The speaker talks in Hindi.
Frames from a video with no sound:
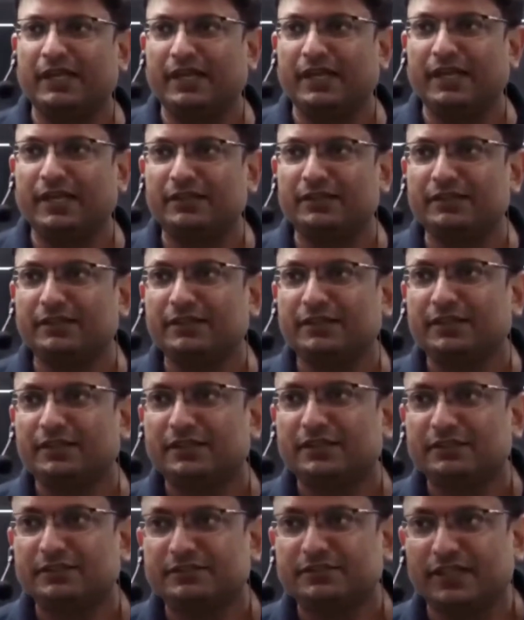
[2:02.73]
है ना
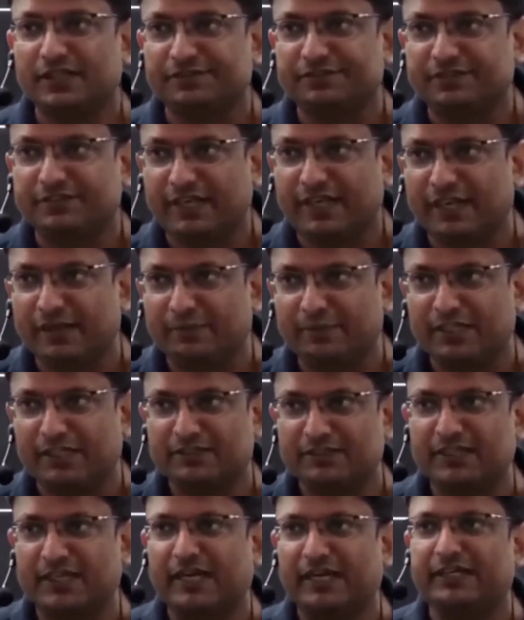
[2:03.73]
सिर्फ थ्री
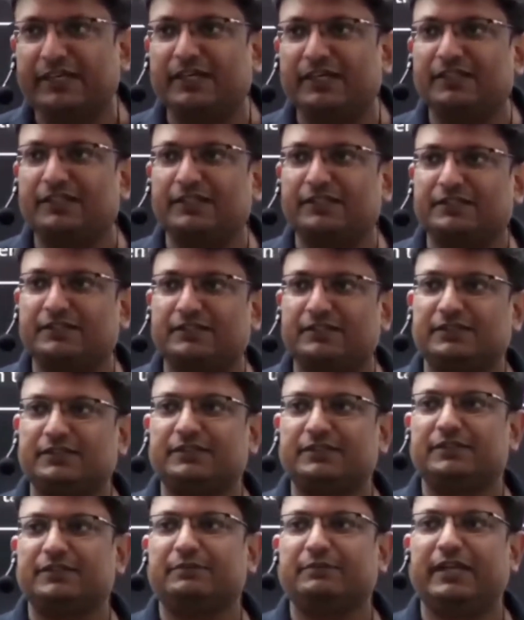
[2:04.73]
मंथ्स आई डिड दिस
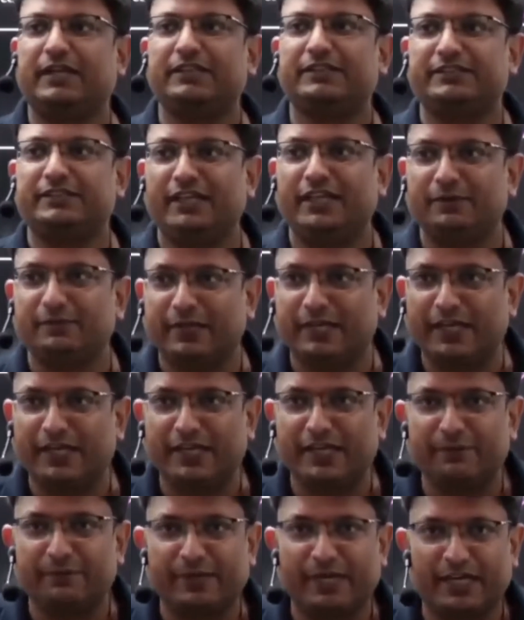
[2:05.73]
मैंने तीन महीना
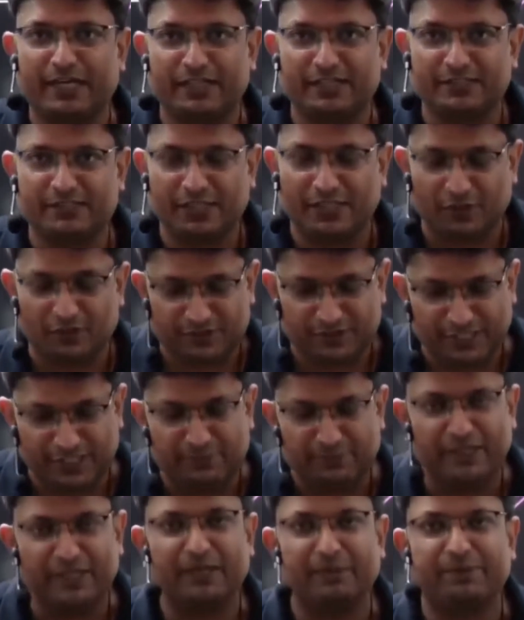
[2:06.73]
ये प्रैक्टिस किया और
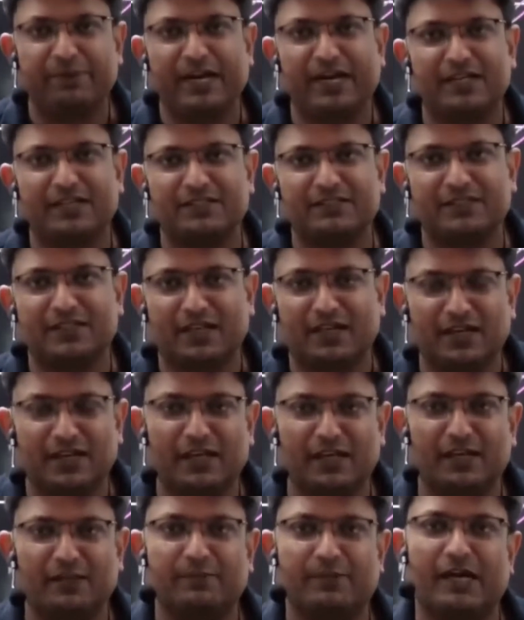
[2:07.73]
तीन महीना प्रैक्टिस
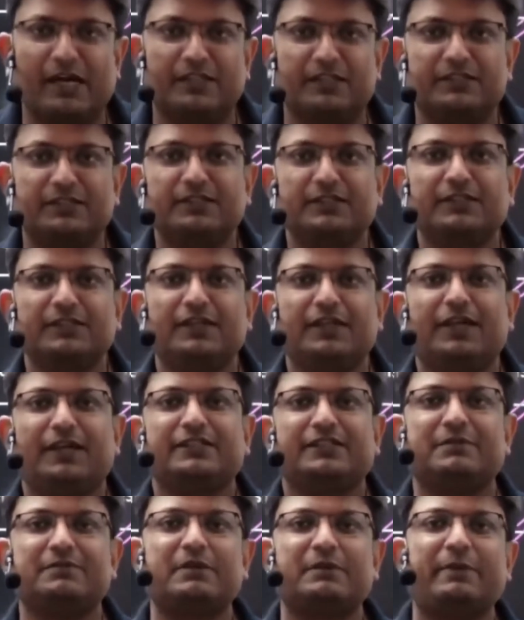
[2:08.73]
करने के बाद
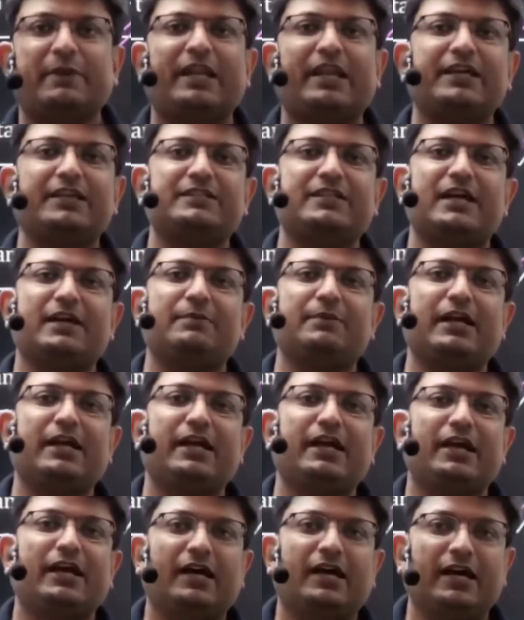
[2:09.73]
सबसे पहला एग्जाम
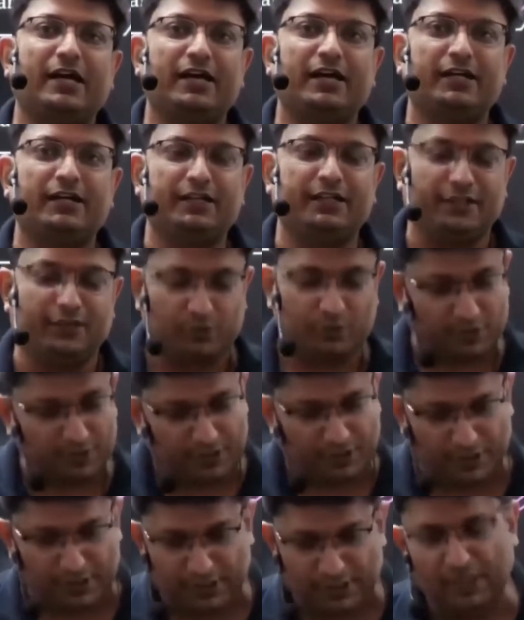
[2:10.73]
आया आईआईटी
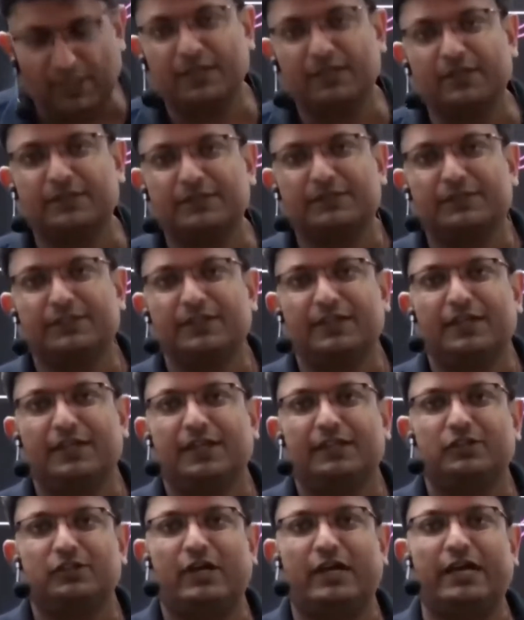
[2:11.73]
रुड़की का
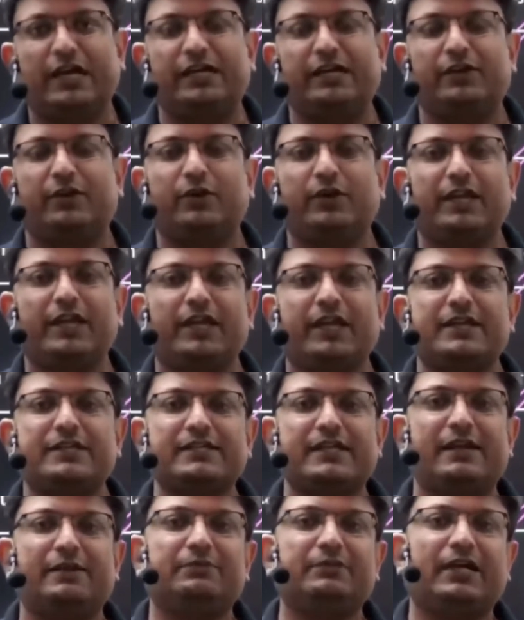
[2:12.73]
तो आईआईटी रुड़की का
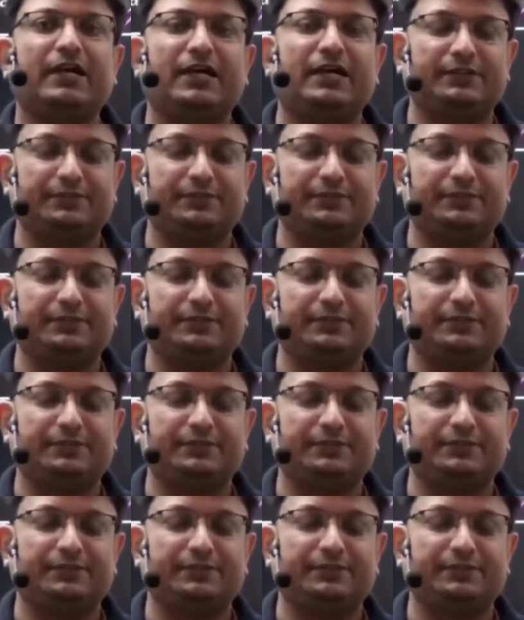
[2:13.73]
एग्जाम था